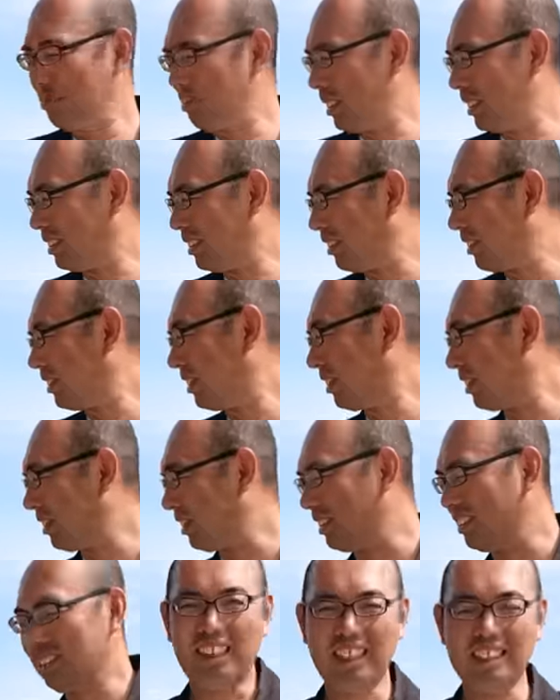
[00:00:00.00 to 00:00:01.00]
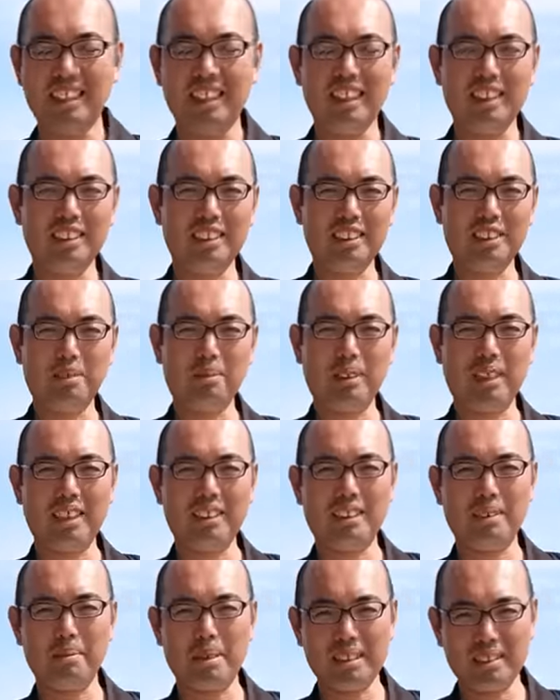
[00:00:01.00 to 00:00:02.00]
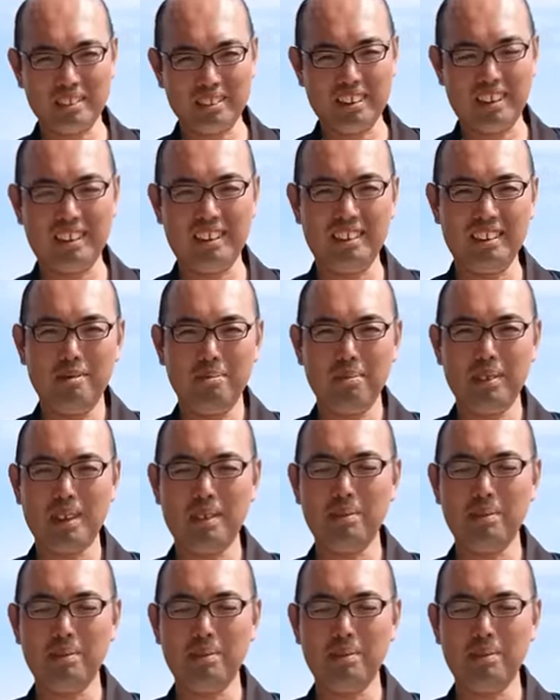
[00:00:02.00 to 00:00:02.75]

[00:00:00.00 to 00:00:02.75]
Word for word: まあ、ちょこちょこ新しいのも入ってますんで、ま